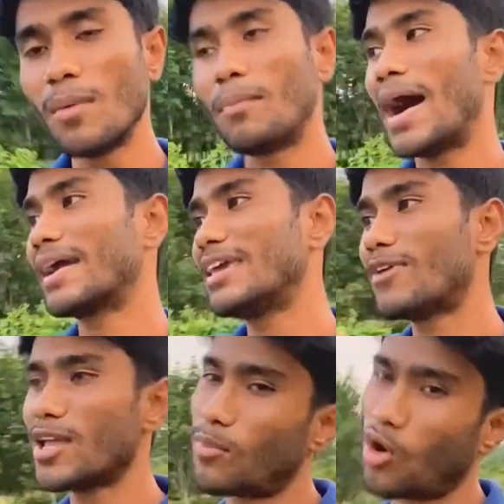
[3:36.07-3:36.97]
বাকি
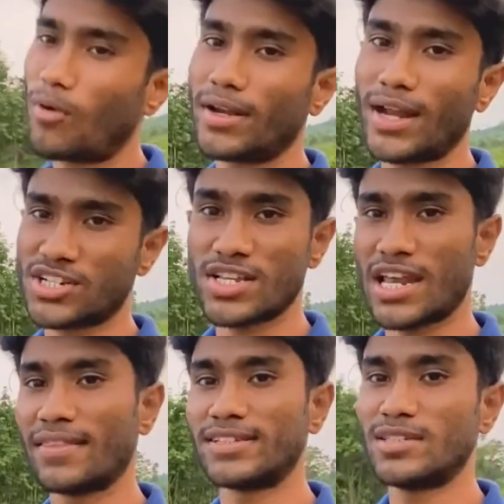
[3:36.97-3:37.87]
ভাই ভগবানের আশা
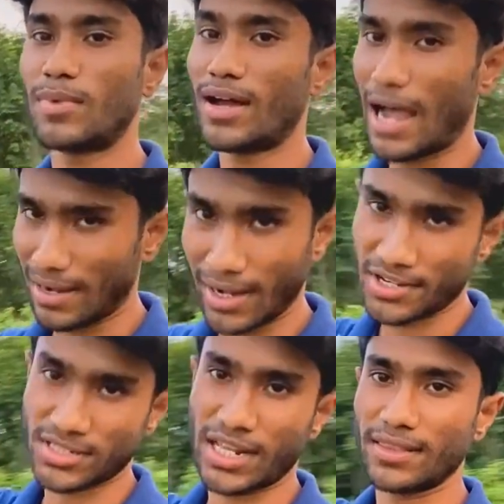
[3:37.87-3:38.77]
ছাড়া দিছি বা আল্লাহর
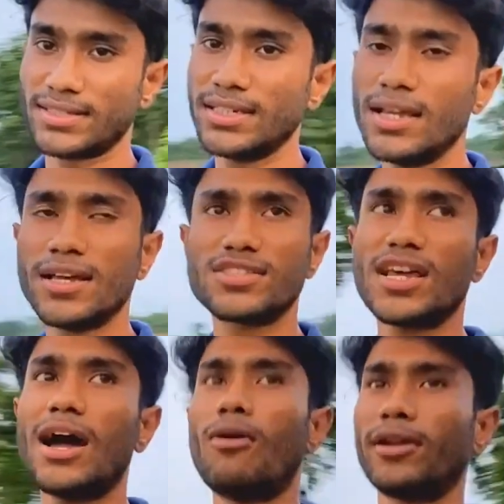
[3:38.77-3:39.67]
আশা ছাড়া দিছি যা
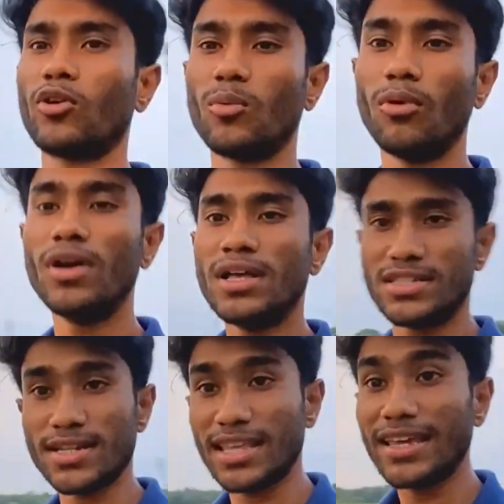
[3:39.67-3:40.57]
হনের হইব
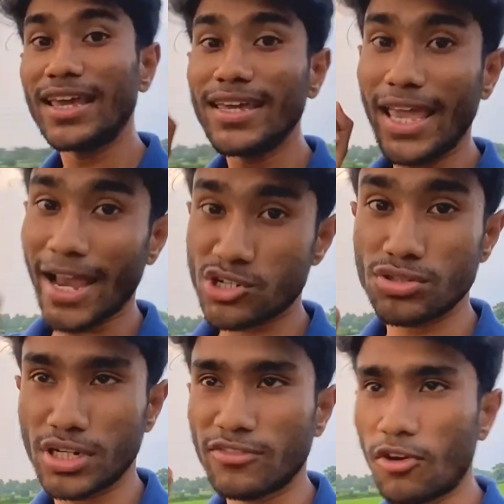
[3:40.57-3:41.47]
যাতে এই একশো
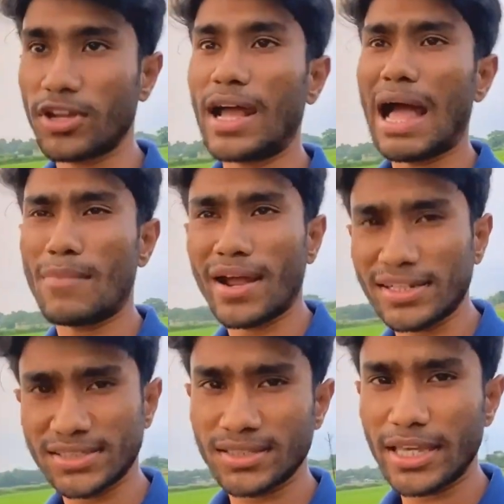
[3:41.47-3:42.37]
দিনের পরে আমার কাছে
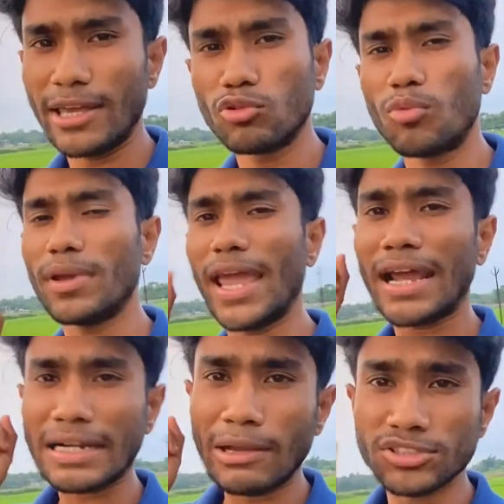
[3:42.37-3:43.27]
যাতে এরকম
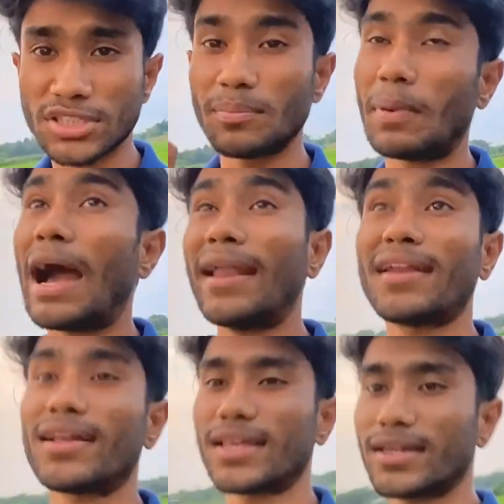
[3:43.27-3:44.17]
একটাও যাতে বাহানা
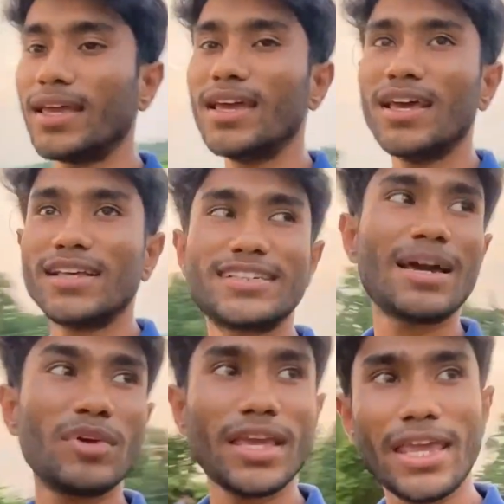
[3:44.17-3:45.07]
না থাকে যে
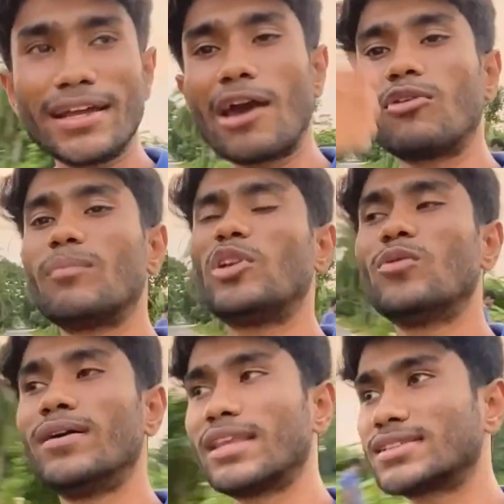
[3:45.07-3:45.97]
আমি এই কারণে ভিডিও
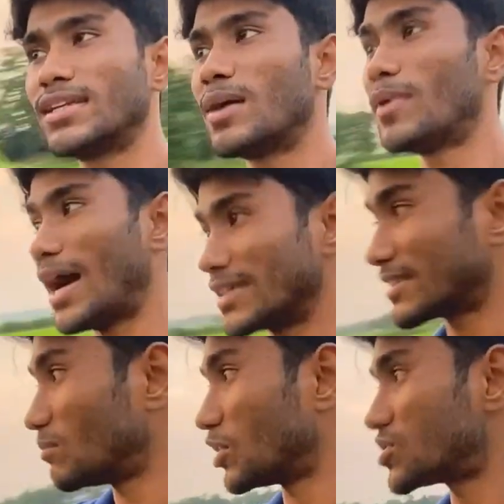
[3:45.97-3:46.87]
বানাইতেছি না বা আজকে
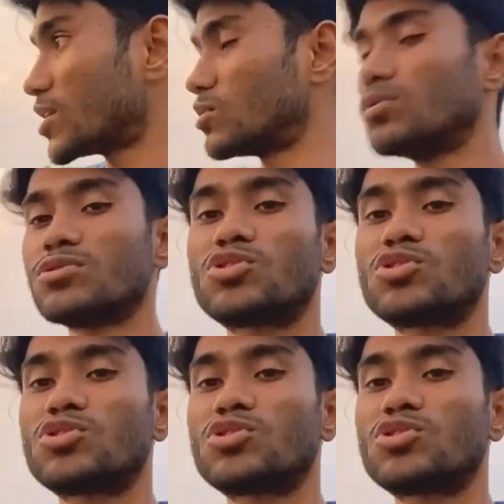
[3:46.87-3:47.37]
বৃষ্টি আসলো